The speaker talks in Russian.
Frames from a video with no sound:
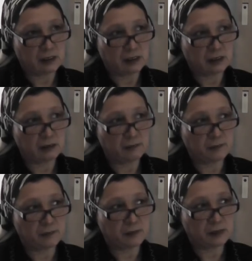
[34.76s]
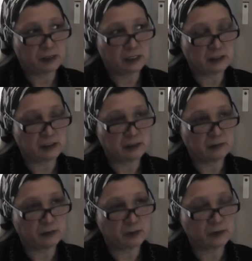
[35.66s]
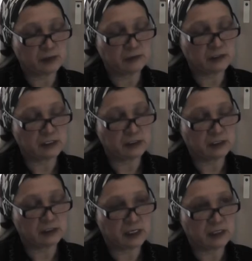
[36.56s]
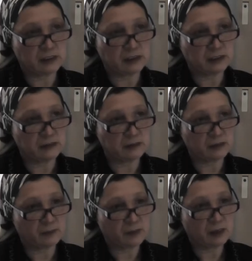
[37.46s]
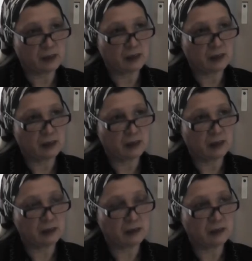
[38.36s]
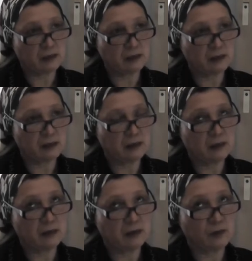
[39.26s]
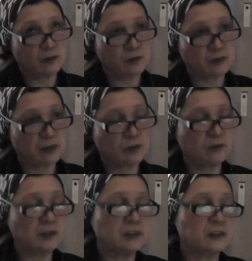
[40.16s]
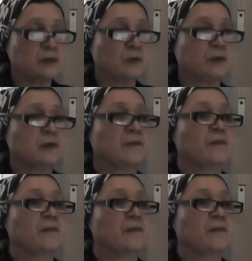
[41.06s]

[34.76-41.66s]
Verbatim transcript: она должна потом совершать нотариальные действия. Это установлено законом.